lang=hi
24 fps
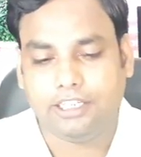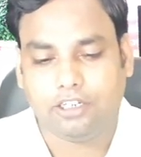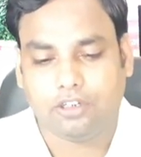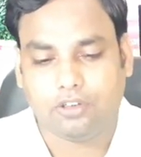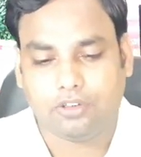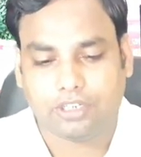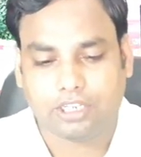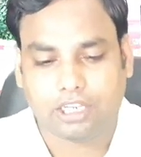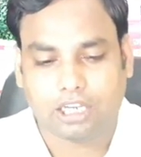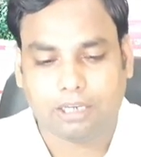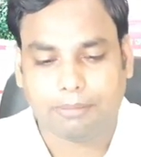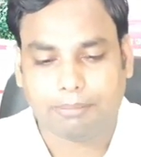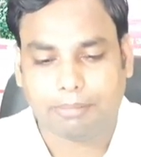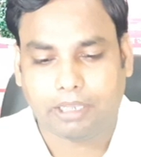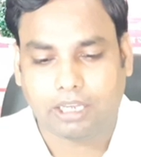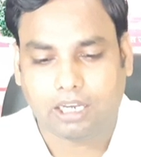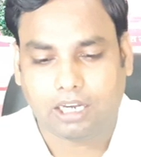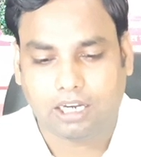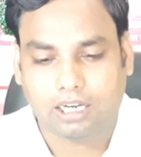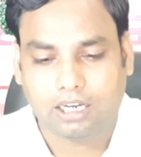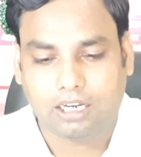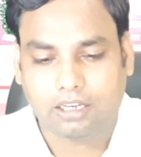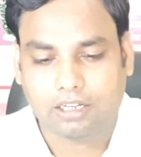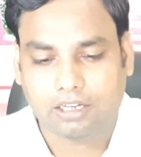और यहाँ पे
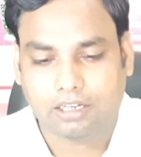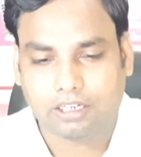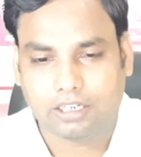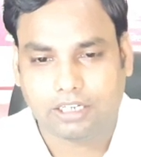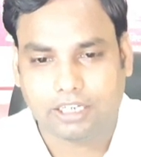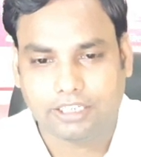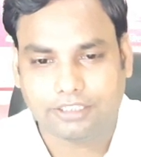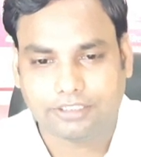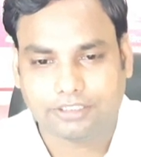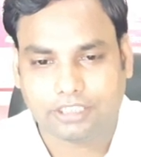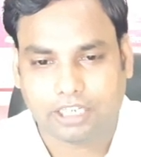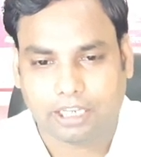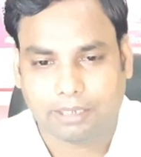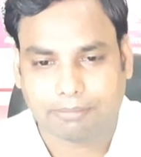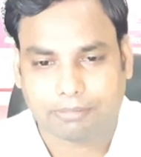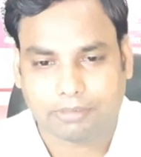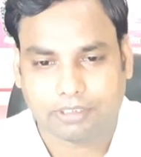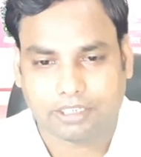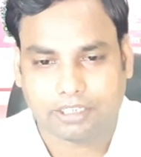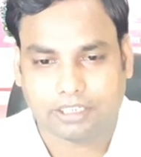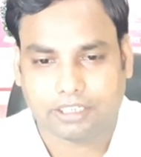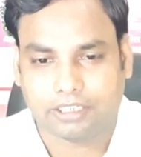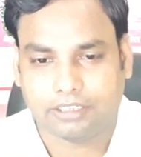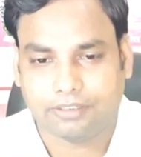आर एस टाइप
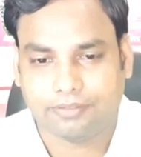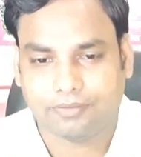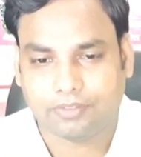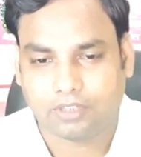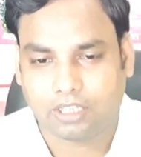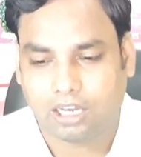करेंगे